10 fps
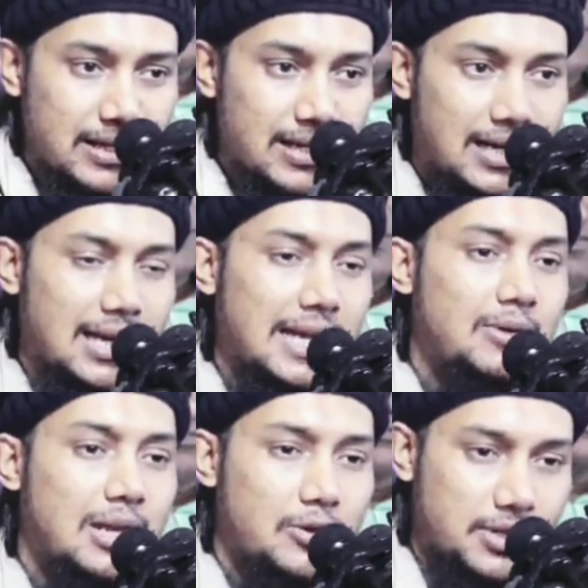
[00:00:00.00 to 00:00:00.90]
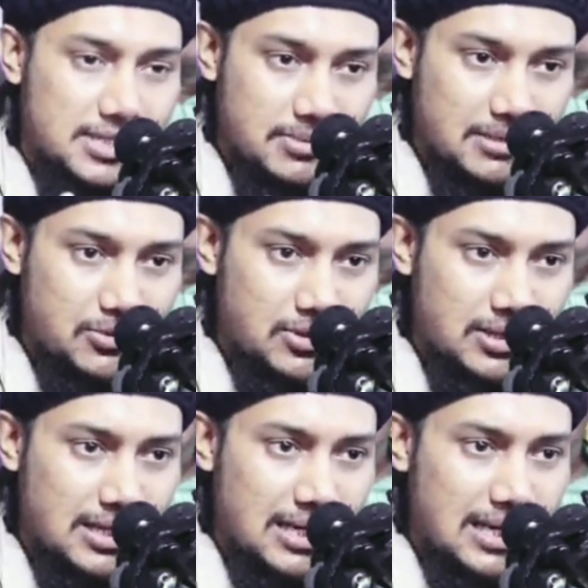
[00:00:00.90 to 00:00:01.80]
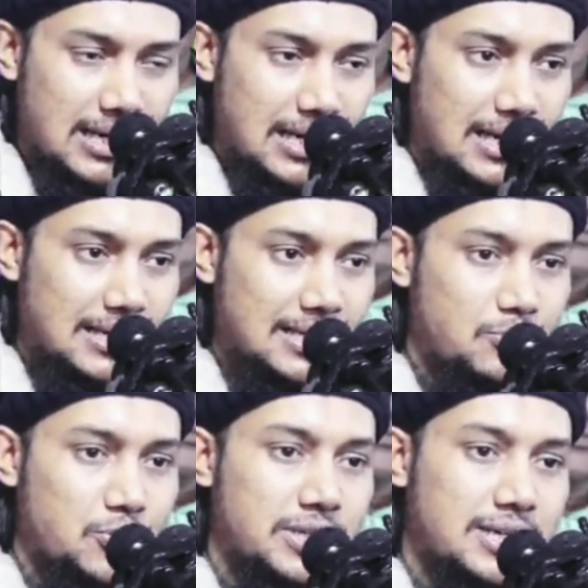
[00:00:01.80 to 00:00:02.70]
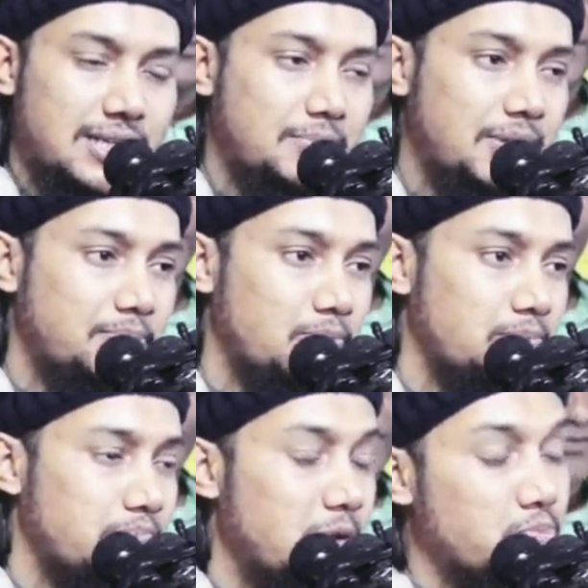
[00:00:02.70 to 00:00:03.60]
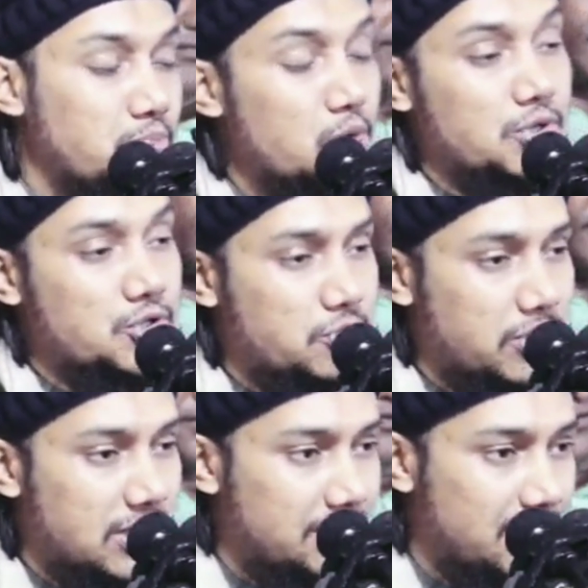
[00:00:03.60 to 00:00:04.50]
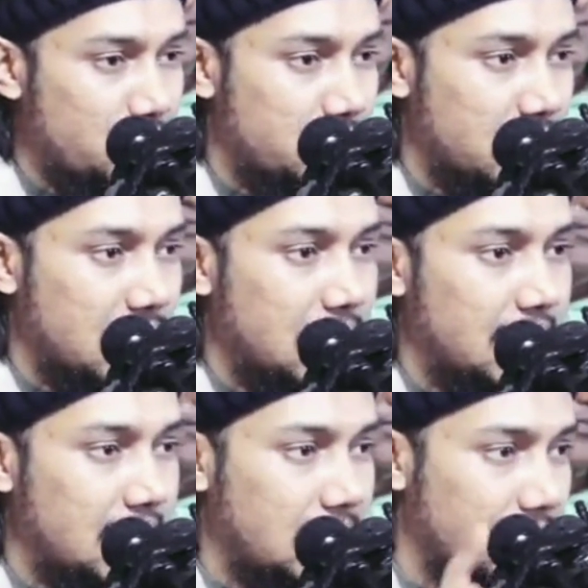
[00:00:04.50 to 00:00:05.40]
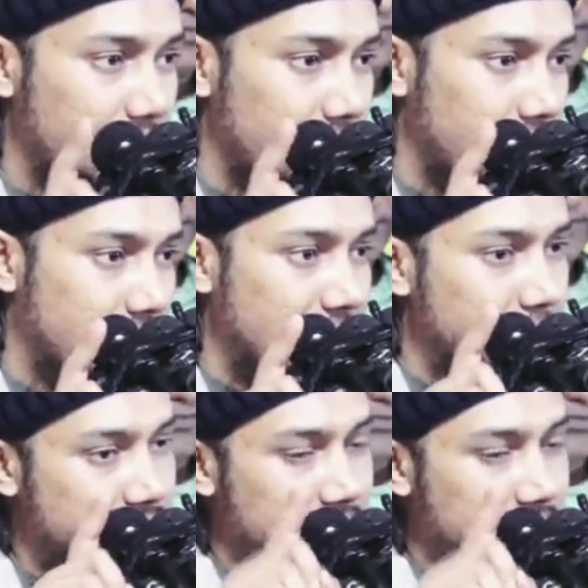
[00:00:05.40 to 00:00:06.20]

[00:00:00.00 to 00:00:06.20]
এরা আল্লাহওয়ালা হয়ে যাবে এবং এদের মুখ থেকে দেখবেন মৌতের সময় দেখবেন মুখ থেকে লাহ ক্যালিমা